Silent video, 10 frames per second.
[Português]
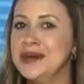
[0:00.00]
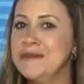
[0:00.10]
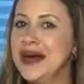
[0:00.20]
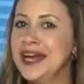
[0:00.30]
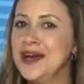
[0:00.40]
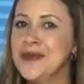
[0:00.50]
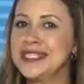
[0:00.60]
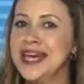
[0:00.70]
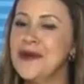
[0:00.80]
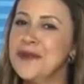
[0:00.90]
E para
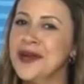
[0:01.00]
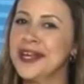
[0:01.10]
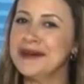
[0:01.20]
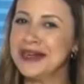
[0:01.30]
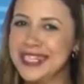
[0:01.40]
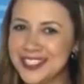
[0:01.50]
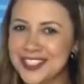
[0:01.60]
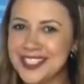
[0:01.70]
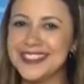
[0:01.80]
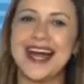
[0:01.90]
começar o programa
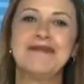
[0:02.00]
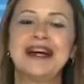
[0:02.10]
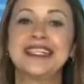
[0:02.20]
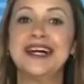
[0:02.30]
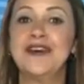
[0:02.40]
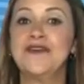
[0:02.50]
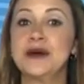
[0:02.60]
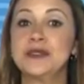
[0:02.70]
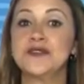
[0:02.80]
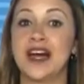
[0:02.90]
deste sabadão,
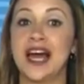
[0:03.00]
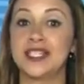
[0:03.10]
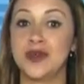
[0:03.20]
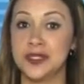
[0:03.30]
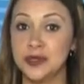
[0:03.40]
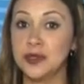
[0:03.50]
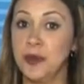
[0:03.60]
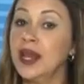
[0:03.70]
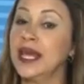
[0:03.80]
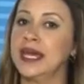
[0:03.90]
vamos falar de um assunto
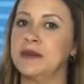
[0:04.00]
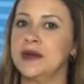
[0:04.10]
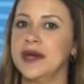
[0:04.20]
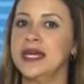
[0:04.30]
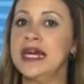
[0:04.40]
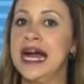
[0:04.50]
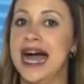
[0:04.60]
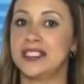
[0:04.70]
polêmico, hein?